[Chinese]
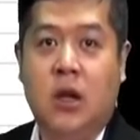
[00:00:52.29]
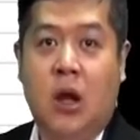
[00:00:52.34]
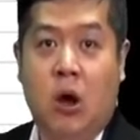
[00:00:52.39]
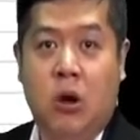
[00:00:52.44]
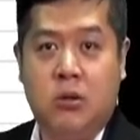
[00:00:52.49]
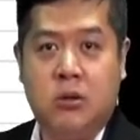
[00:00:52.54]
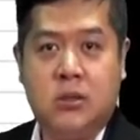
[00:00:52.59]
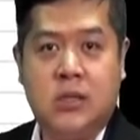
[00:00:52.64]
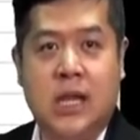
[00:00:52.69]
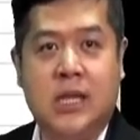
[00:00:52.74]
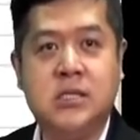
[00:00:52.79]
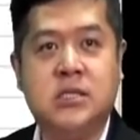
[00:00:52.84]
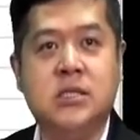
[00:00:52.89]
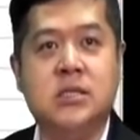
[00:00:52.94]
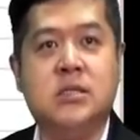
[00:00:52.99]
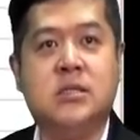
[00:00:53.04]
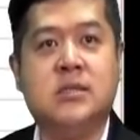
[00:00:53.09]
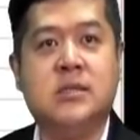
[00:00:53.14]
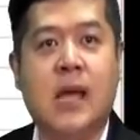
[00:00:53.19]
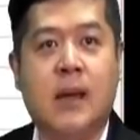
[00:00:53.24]
哦，但
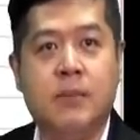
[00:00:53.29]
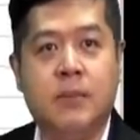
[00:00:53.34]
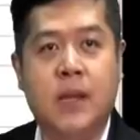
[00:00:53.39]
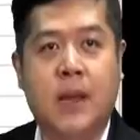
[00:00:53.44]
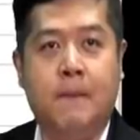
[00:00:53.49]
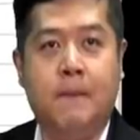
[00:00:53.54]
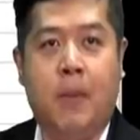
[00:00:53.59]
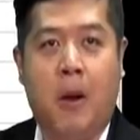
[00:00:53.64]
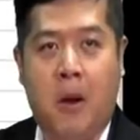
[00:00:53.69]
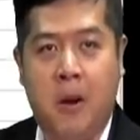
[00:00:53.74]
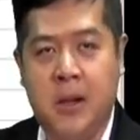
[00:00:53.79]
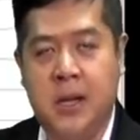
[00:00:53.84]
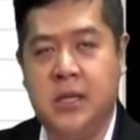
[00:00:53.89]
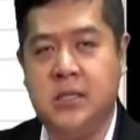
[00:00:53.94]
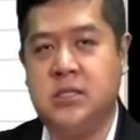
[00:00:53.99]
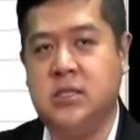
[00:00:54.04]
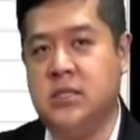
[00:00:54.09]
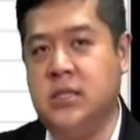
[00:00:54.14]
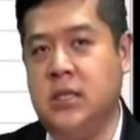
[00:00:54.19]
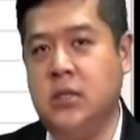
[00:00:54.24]
是上面鹏
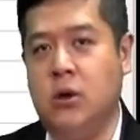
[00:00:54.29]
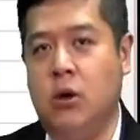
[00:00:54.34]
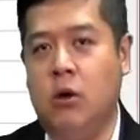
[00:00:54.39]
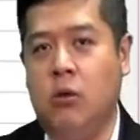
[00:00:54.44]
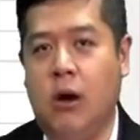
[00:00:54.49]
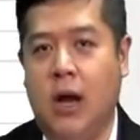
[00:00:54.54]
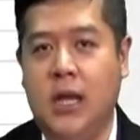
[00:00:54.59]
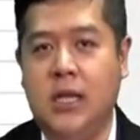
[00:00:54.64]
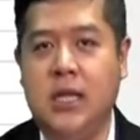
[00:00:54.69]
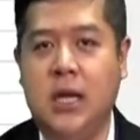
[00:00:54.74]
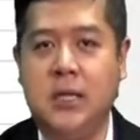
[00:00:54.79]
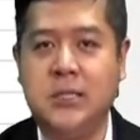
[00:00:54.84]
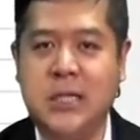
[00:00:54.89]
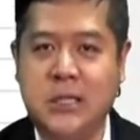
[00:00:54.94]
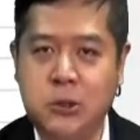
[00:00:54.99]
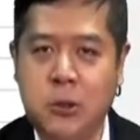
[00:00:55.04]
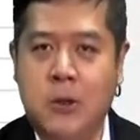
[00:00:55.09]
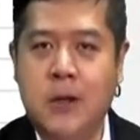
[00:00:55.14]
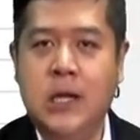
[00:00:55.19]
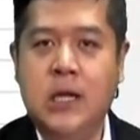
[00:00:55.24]
哥之前都会画一条
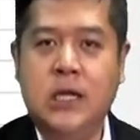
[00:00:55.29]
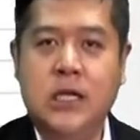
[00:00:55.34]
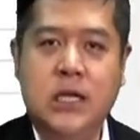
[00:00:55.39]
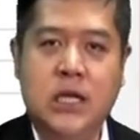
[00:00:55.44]
叫做